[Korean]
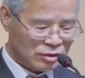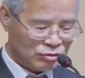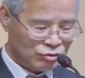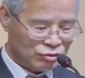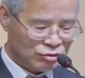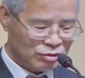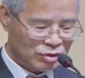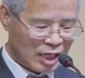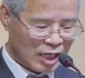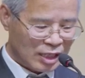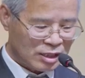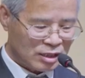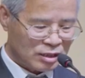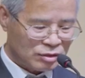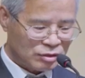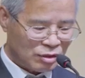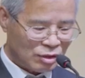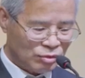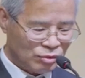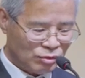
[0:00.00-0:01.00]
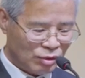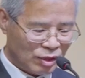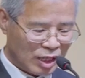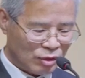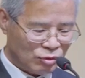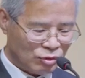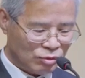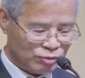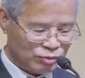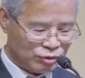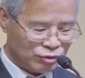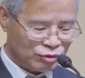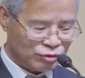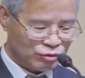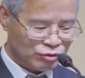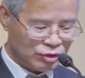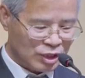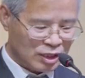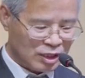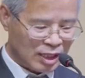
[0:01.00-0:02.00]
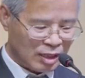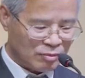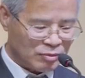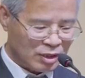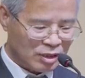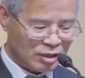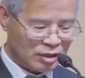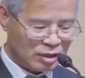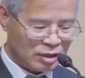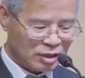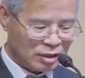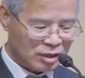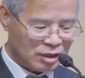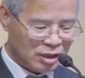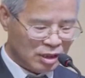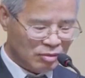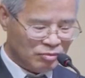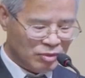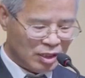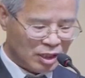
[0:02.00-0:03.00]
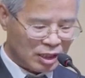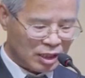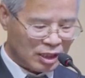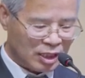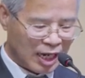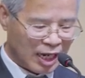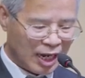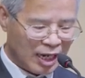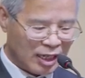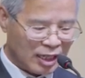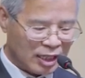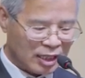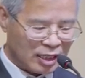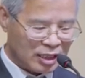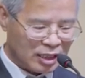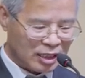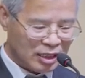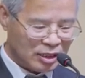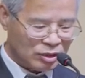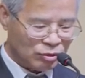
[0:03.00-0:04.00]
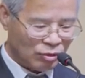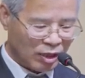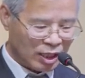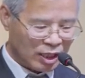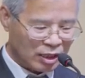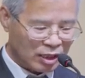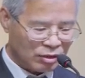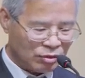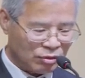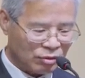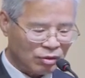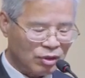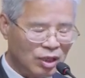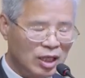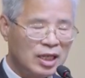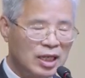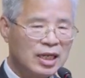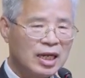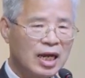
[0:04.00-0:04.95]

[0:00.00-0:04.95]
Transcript: 누군가를 성도라고 부를 수 있다면 이미 그가 그리스도 안에 있고